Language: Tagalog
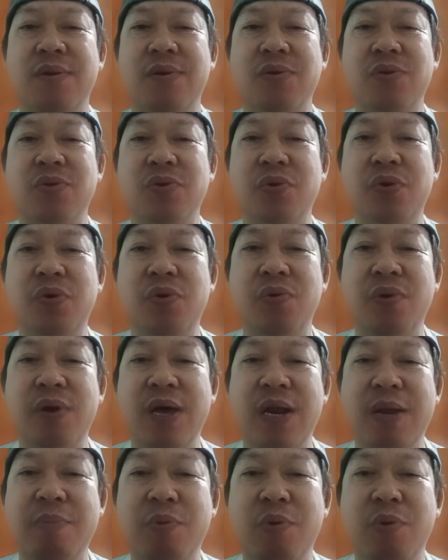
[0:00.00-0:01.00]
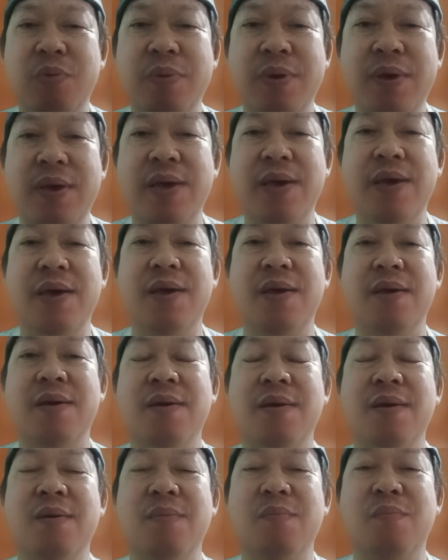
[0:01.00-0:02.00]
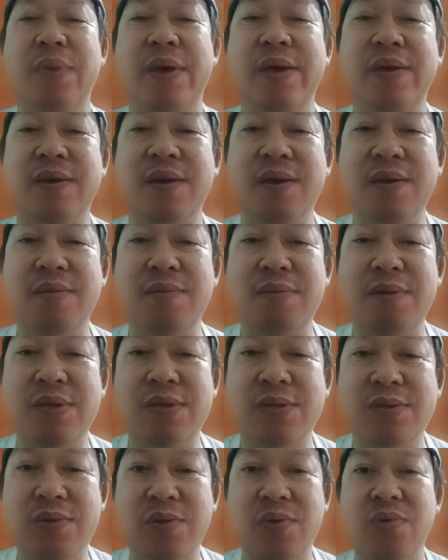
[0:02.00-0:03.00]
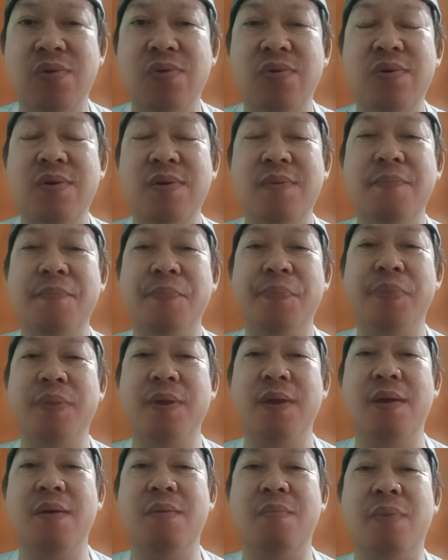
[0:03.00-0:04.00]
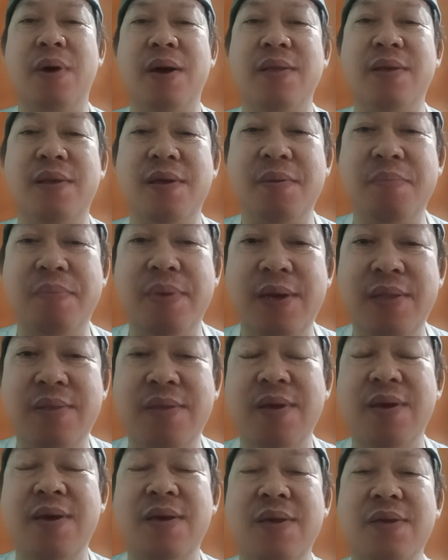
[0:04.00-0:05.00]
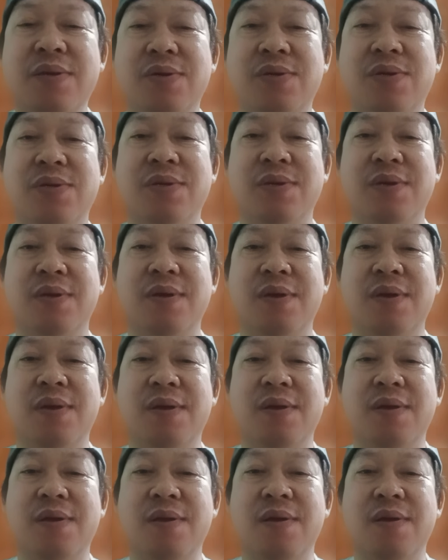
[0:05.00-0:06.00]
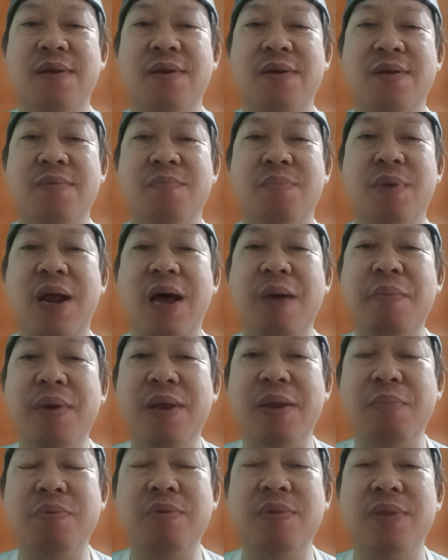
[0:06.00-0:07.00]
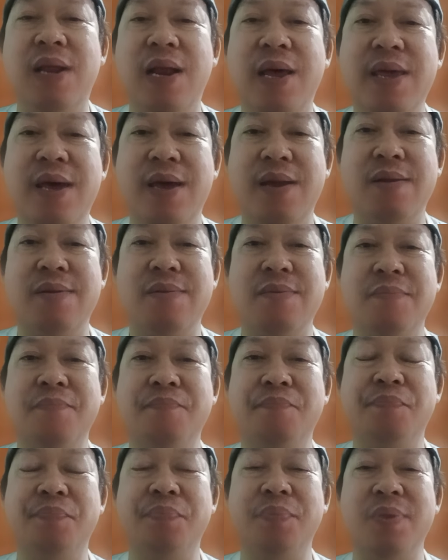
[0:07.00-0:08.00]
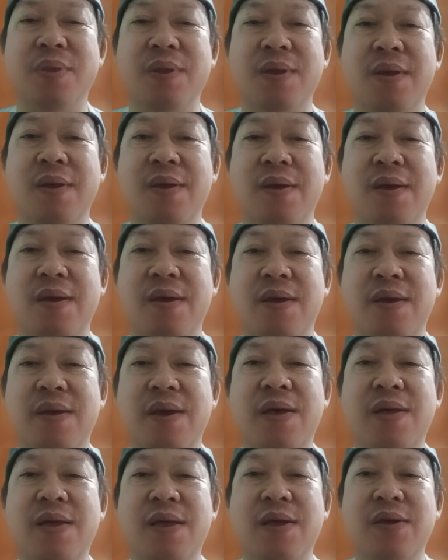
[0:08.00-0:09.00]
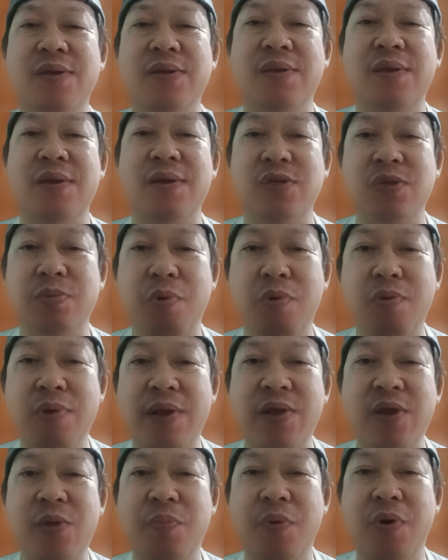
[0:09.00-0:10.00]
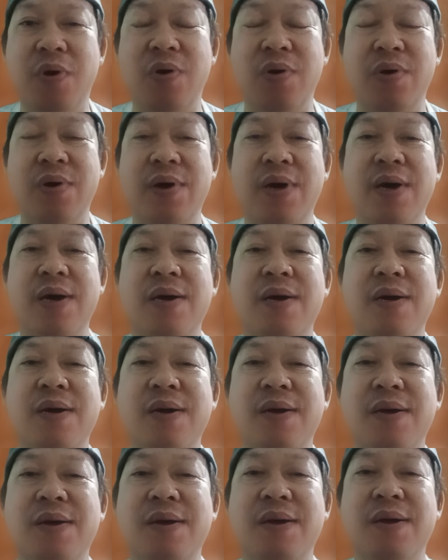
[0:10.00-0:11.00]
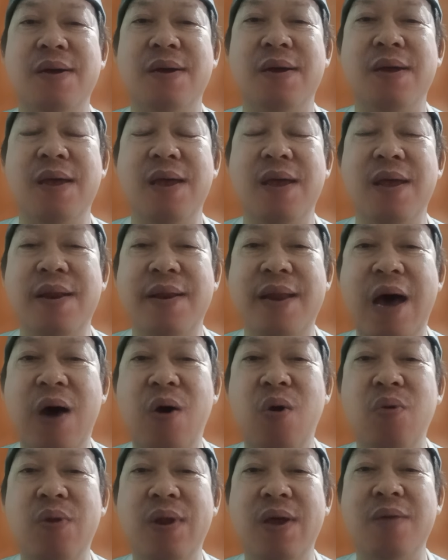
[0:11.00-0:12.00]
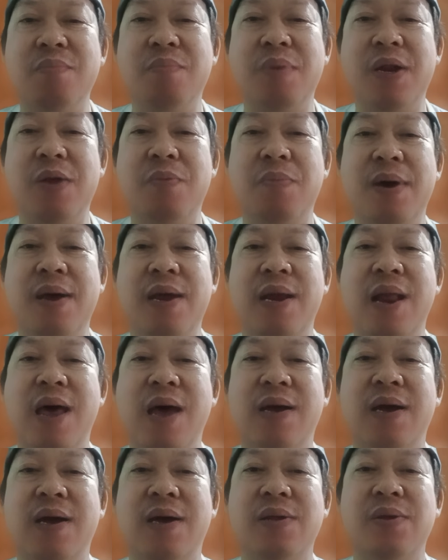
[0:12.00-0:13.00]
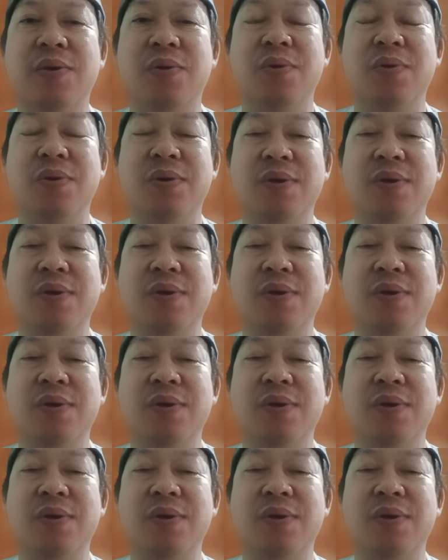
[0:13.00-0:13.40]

So yung hirap umihi, may kidney stone, may diabetes, marami rin pong dala yan. Yan, subukan niyo po ang dahon ng banaba ilaga nyo.